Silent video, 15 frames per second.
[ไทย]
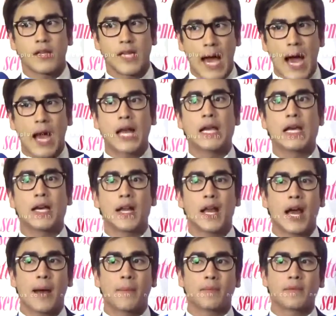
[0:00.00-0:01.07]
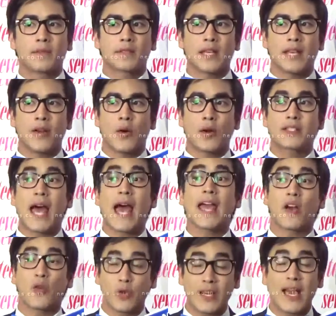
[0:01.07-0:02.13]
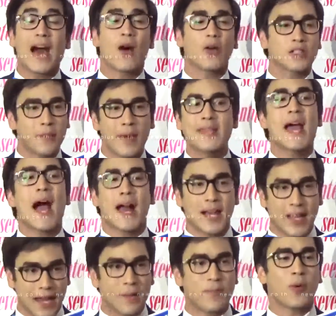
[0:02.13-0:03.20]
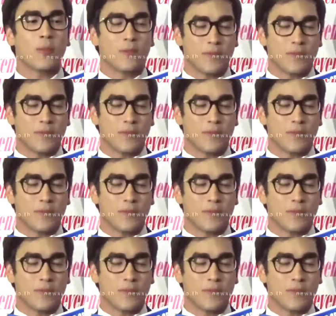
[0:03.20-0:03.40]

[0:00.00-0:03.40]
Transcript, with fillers: ยังเลยนะครับสี่หัวใจแห่งคุณขาวใช่ไหมยังเลยครับ